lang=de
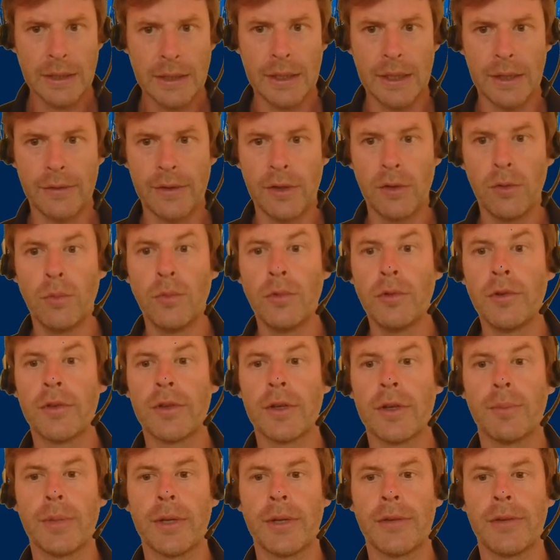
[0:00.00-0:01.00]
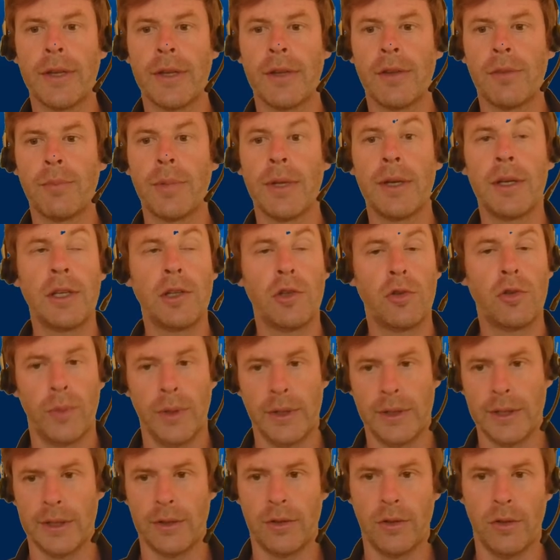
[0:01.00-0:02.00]
der sich um unsere Präsenz bei
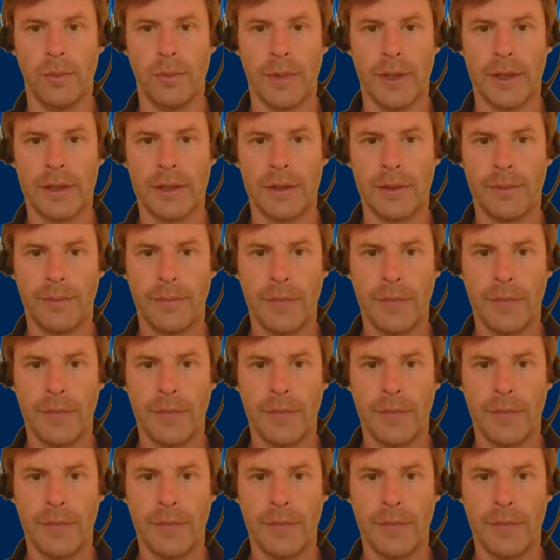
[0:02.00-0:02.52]
Twitter kümmert.